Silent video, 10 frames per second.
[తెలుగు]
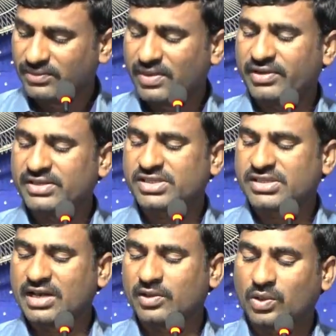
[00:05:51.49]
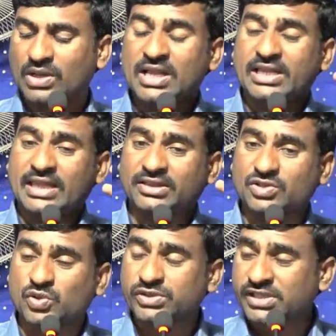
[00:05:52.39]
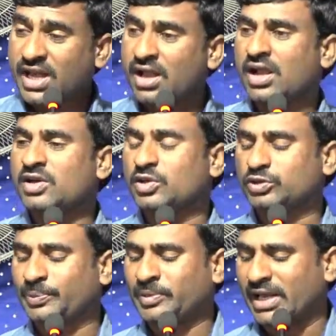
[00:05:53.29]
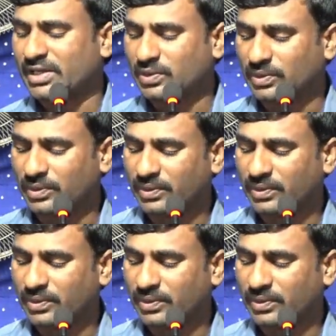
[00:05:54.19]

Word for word: వివరించగలరు ఎంత చూచినా కన్నుకు తృప్తి లేదు